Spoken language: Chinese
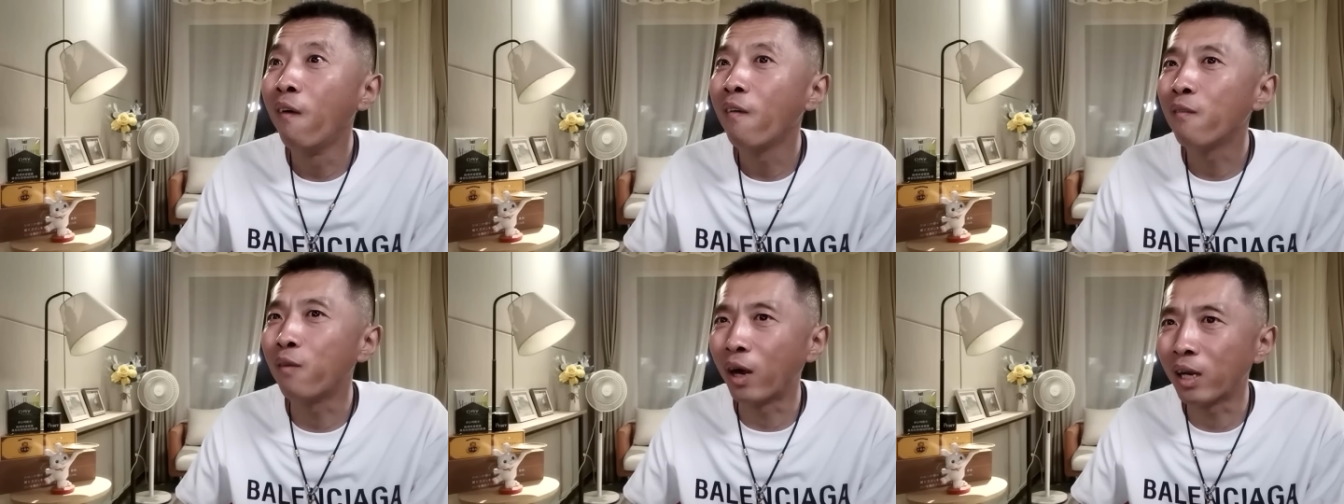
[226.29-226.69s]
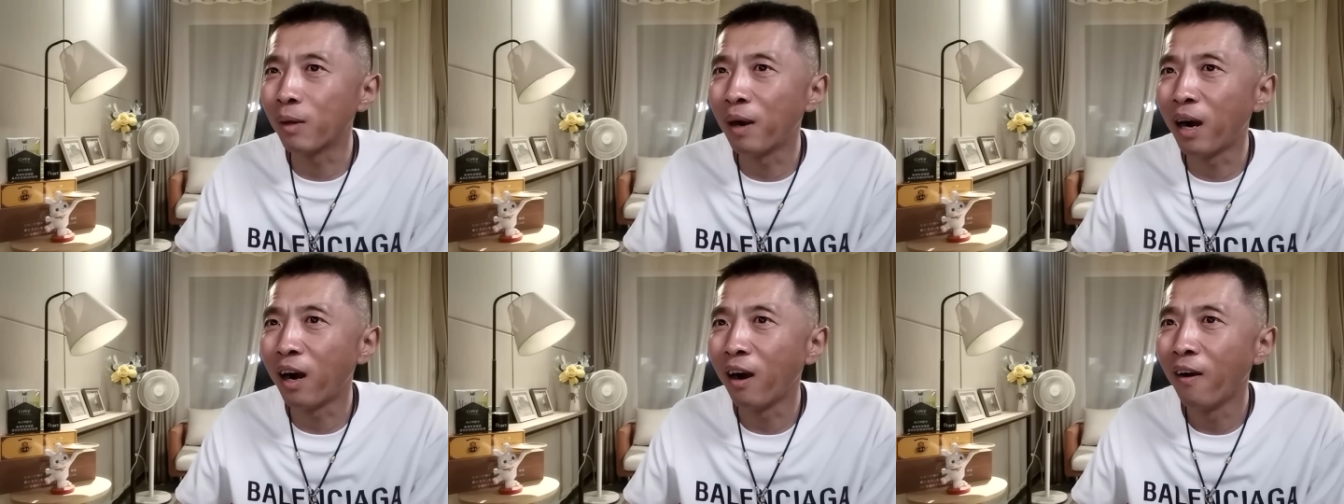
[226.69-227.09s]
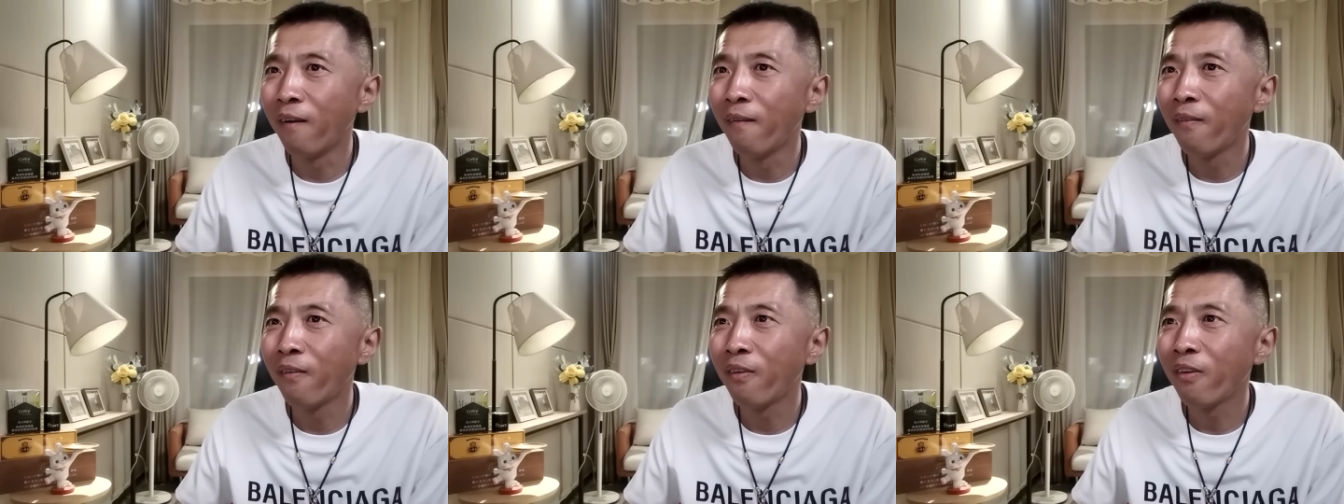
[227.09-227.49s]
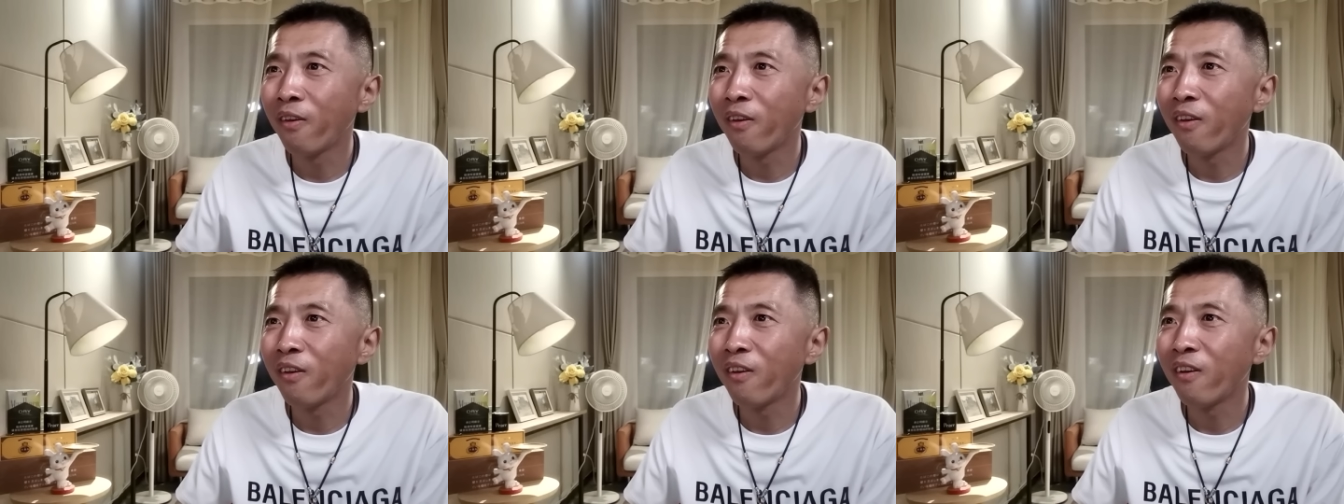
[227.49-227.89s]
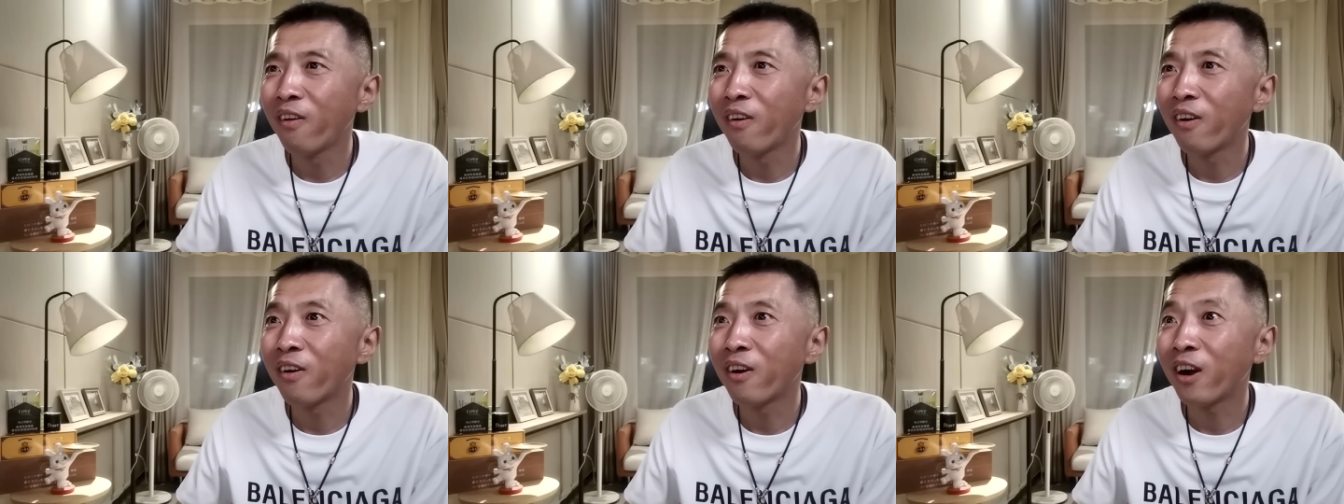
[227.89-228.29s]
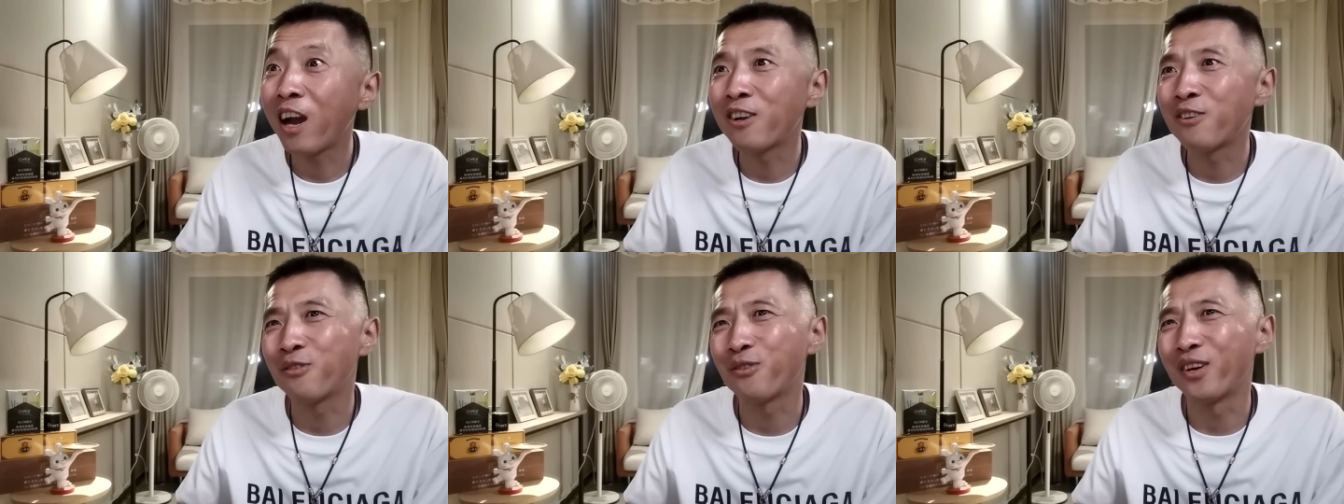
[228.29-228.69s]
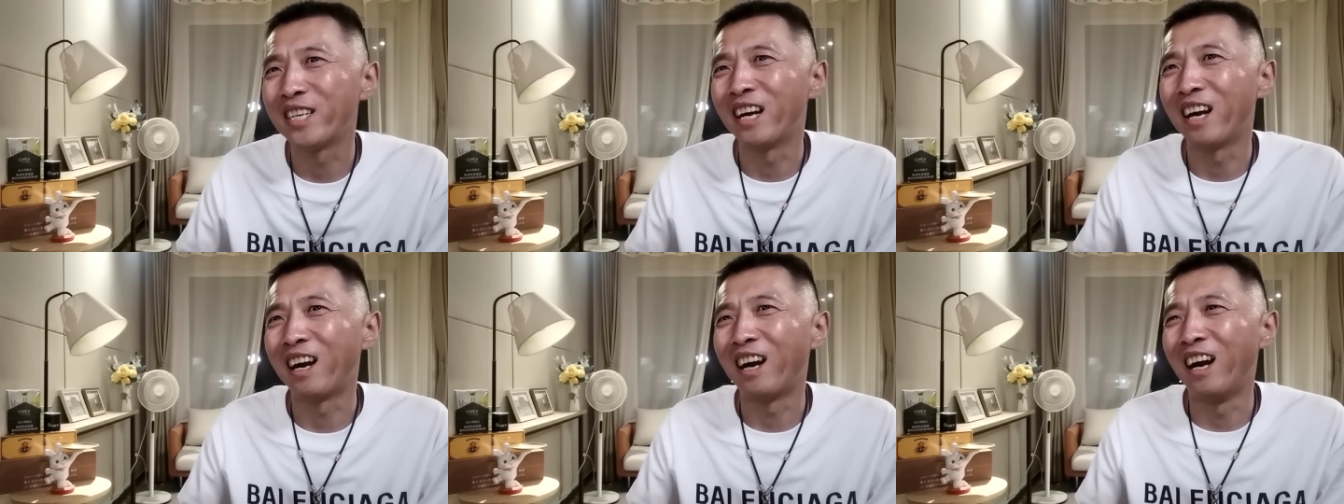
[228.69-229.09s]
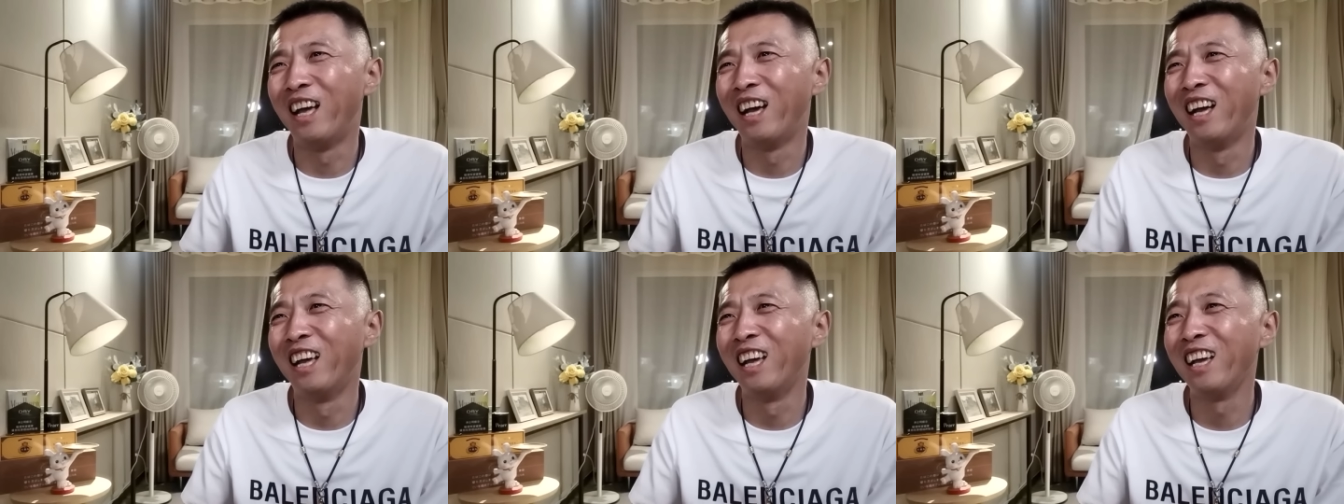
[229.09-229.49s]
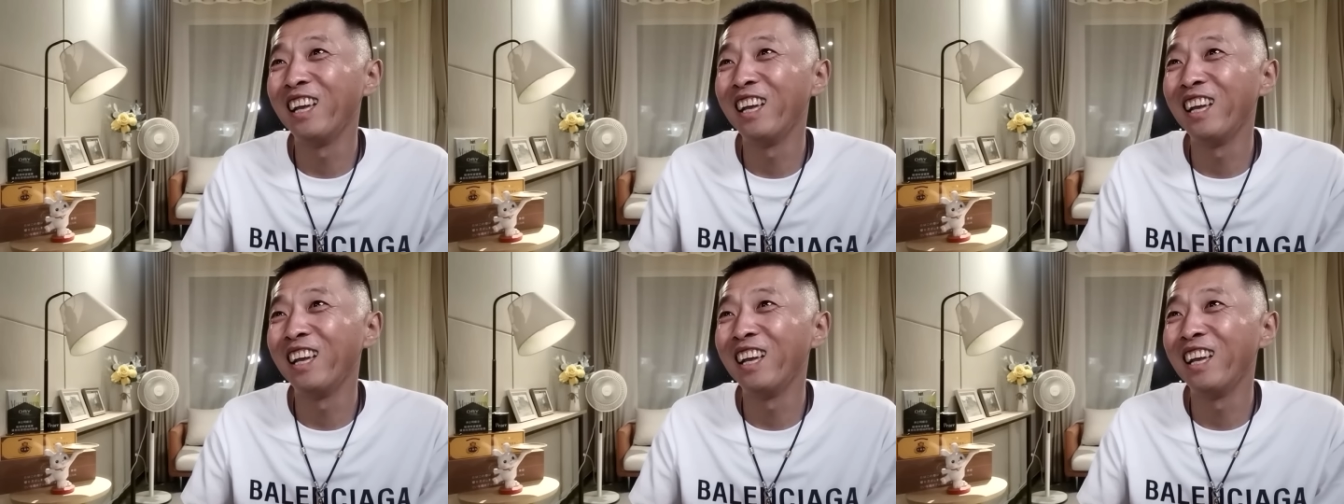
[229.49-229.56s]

完了吧？暗中观察，